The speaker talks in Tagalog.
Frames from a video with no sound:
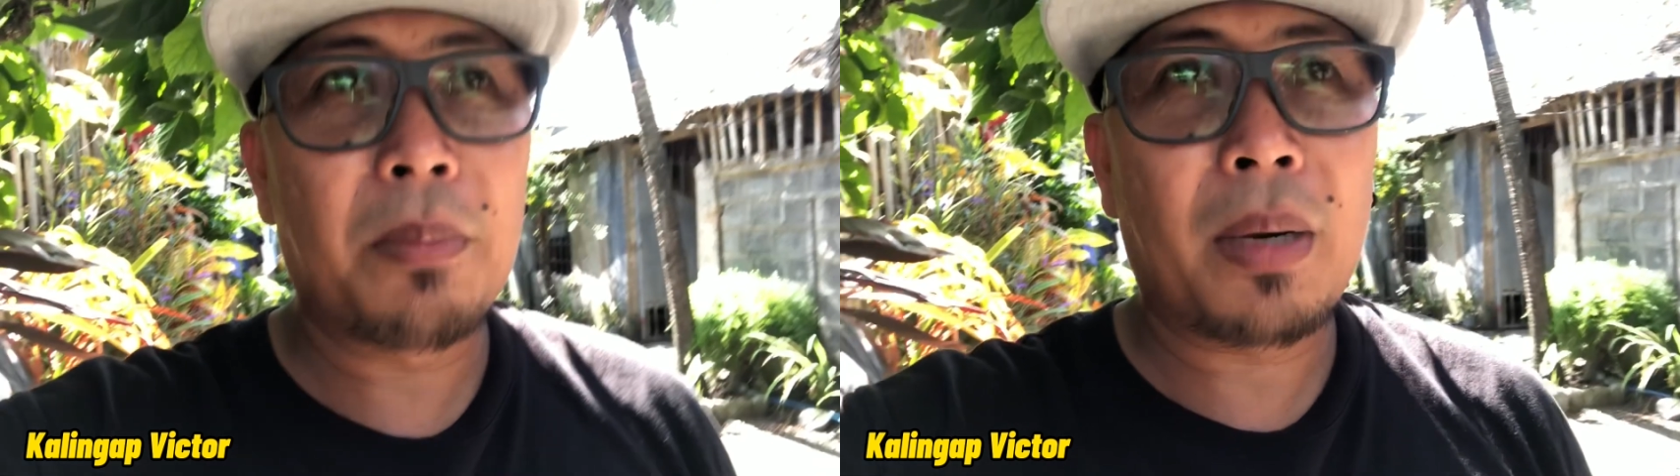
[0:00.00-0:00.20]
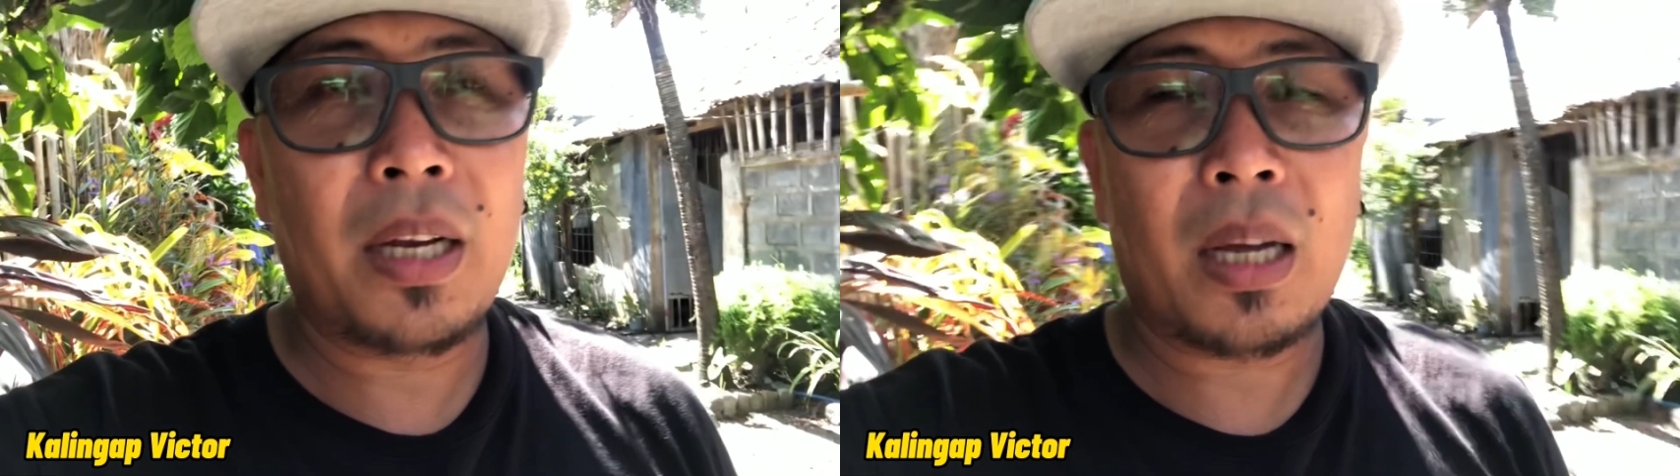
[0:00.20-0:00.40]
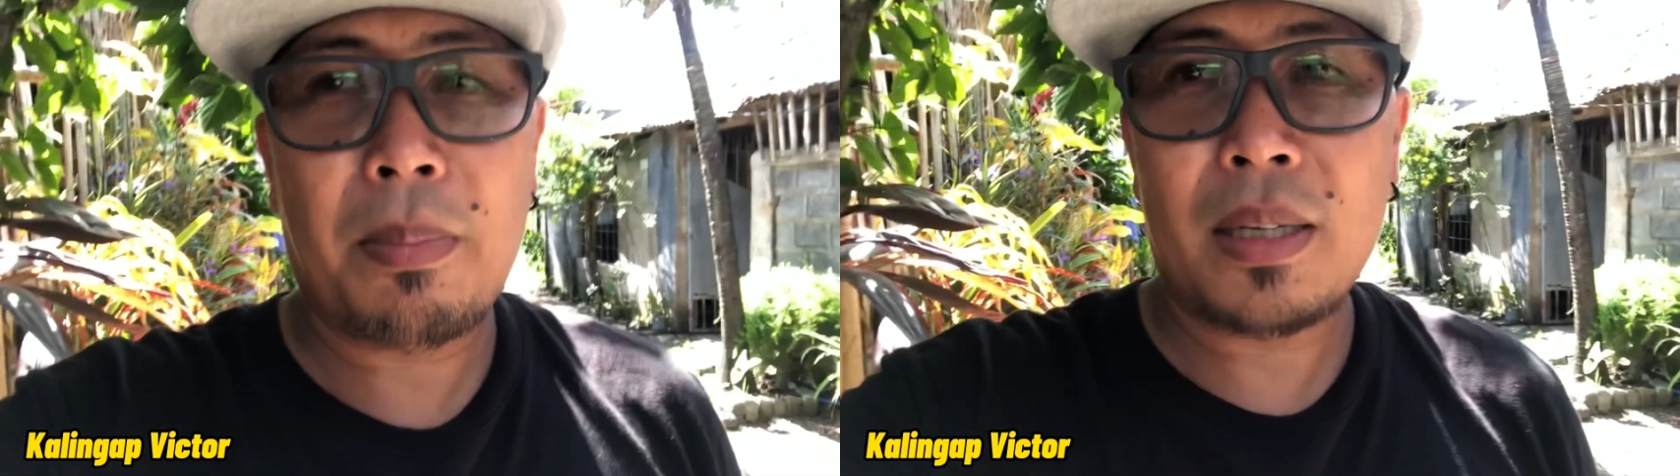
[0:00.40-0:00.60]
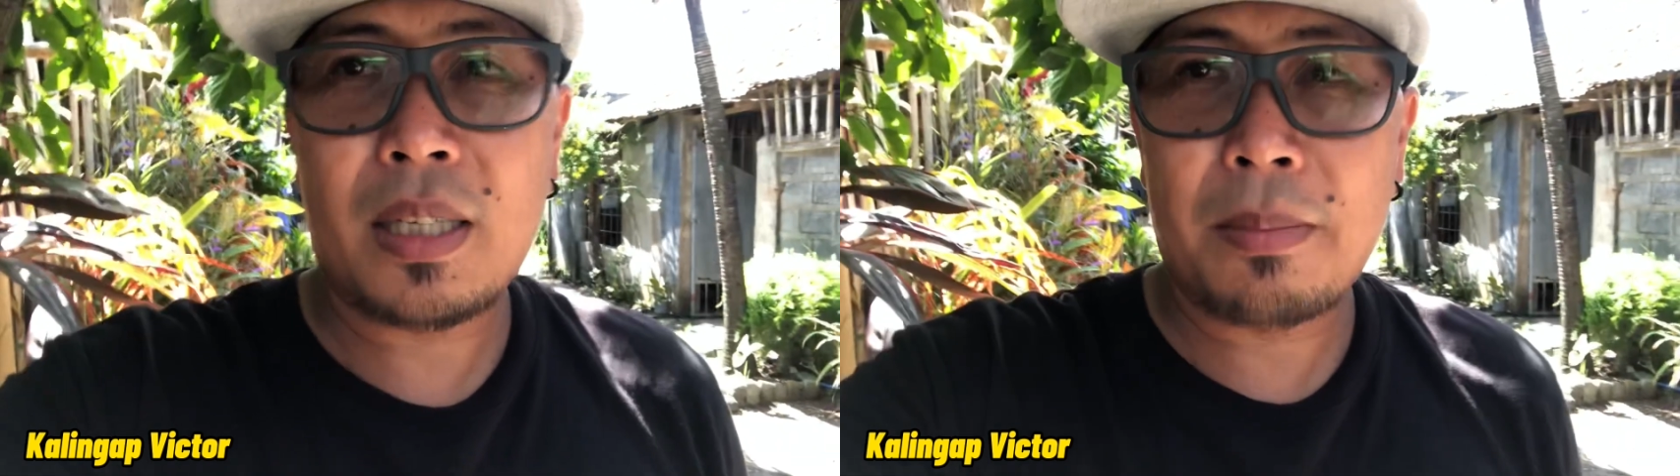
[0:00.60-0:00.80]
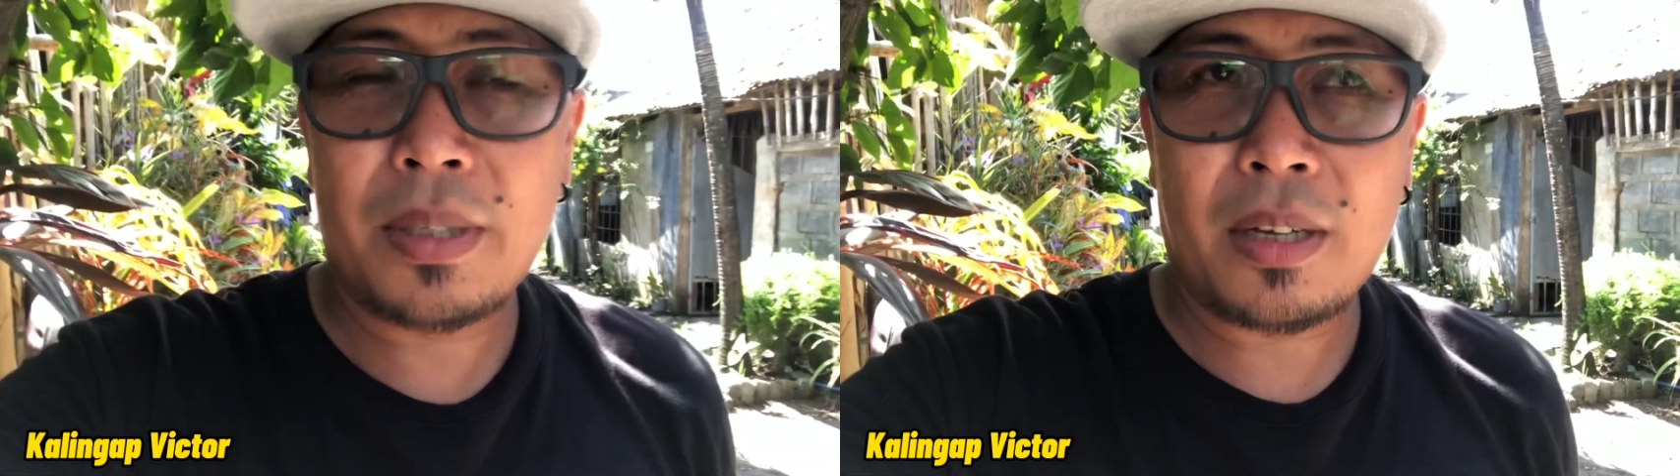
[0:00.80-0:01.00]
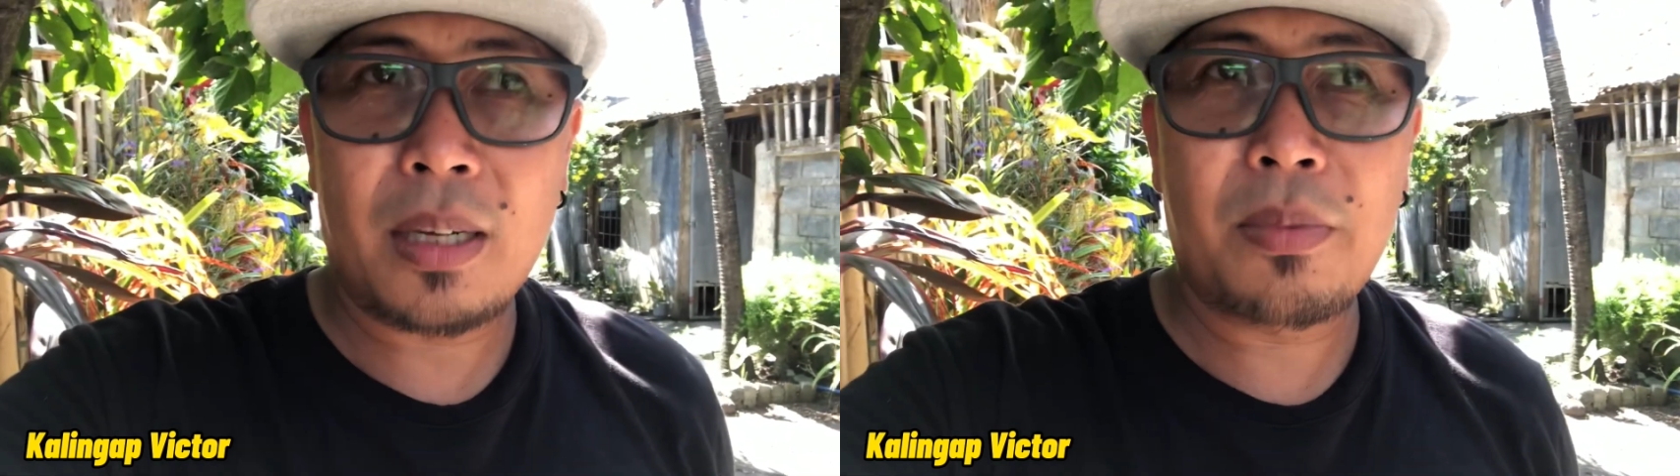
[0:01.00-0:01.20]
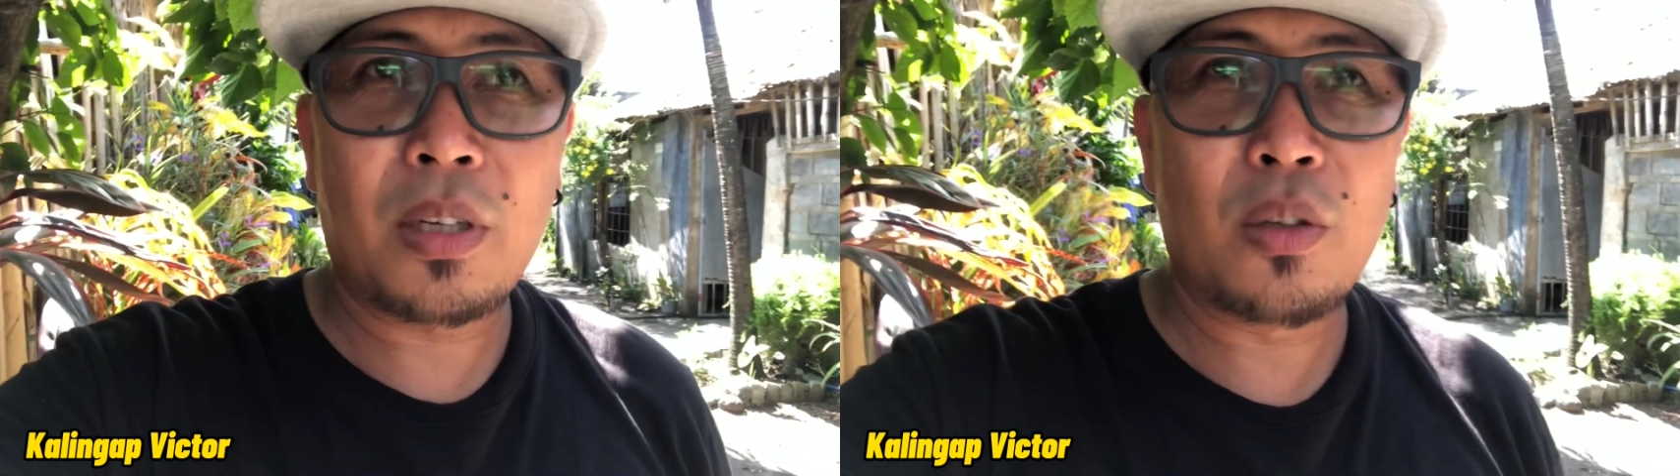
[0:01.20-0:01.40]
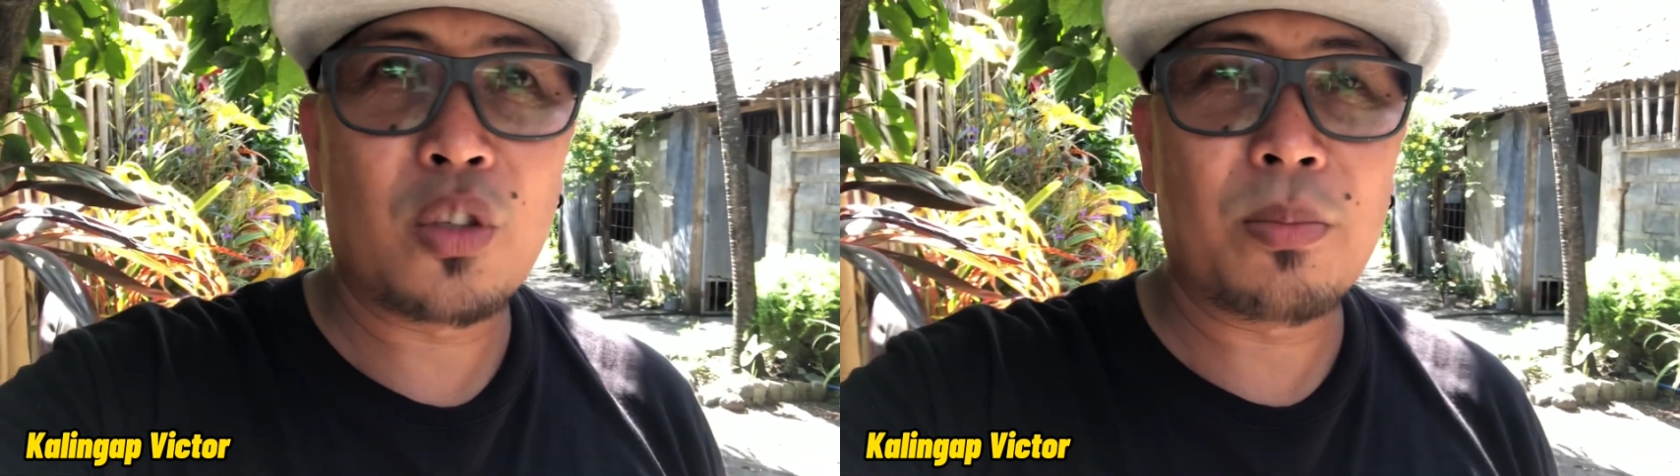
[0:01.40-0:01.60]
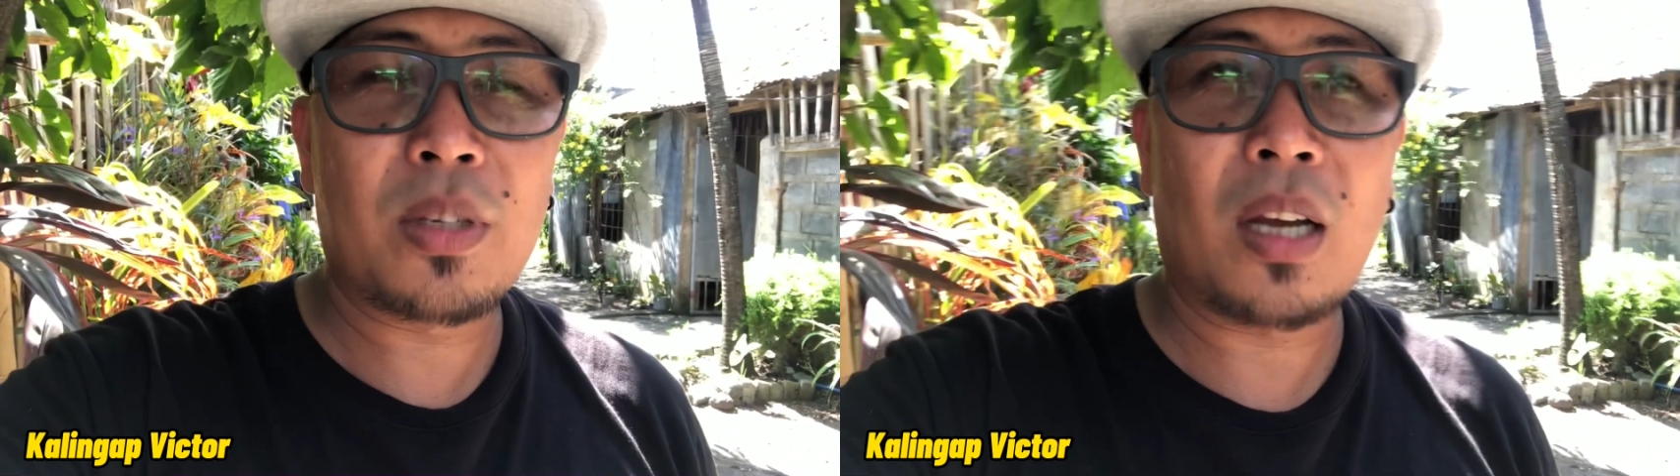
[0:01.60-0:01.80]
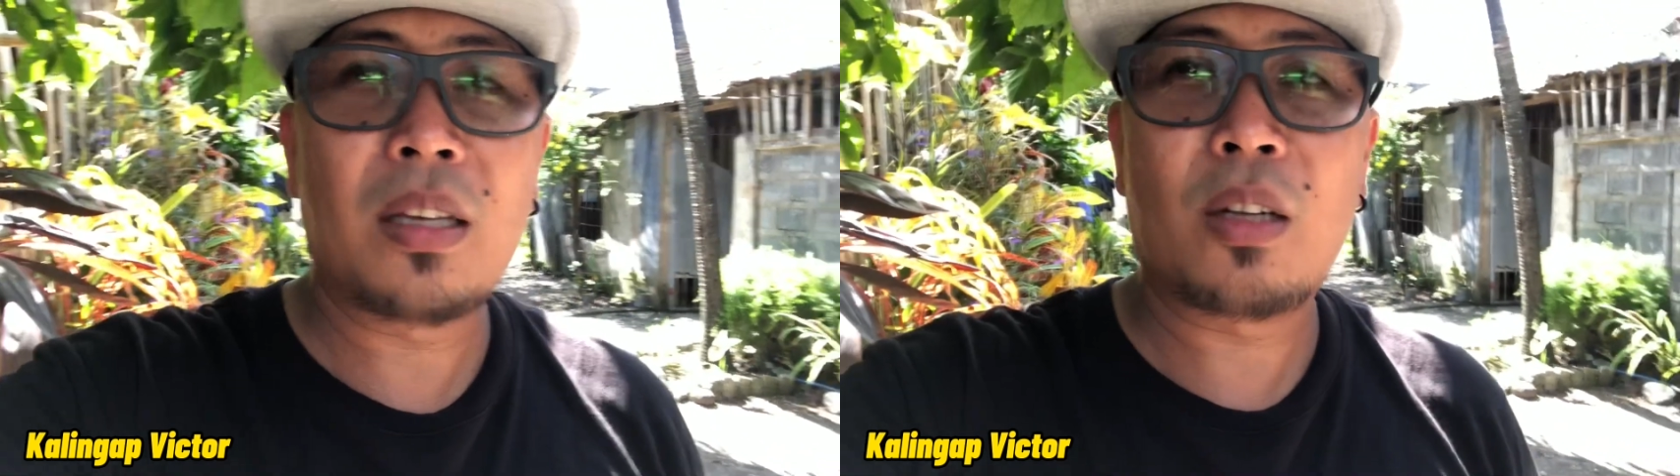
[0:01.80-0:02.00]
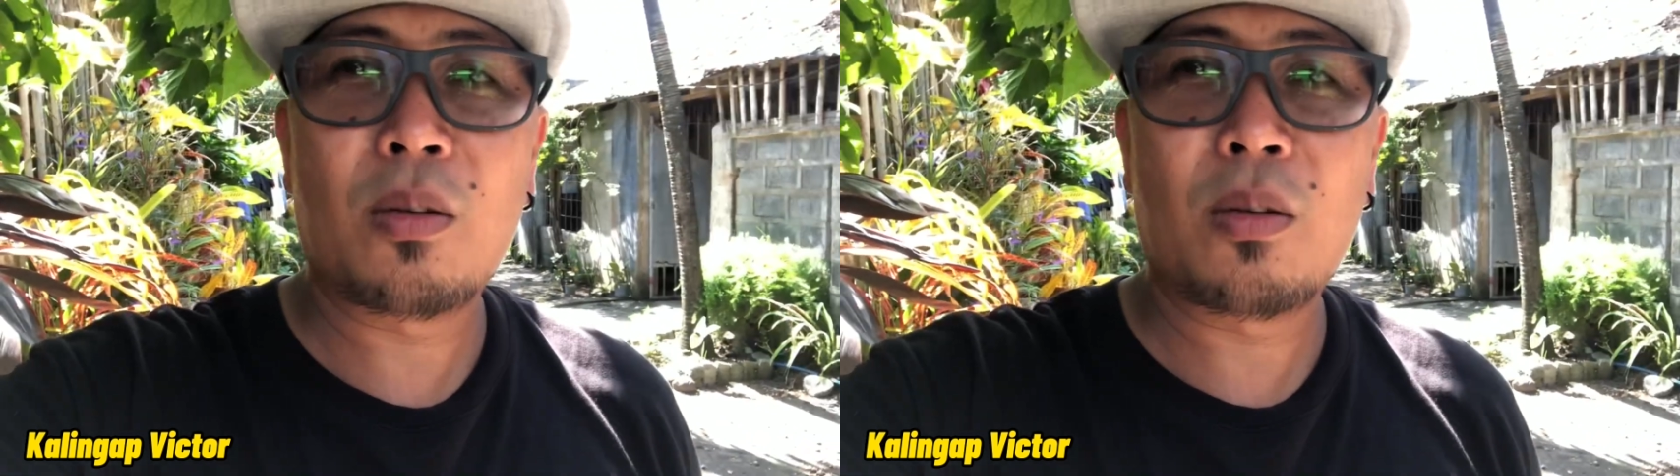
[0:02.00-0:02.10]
pa nakapag-subscribe sa YouTube channel ko,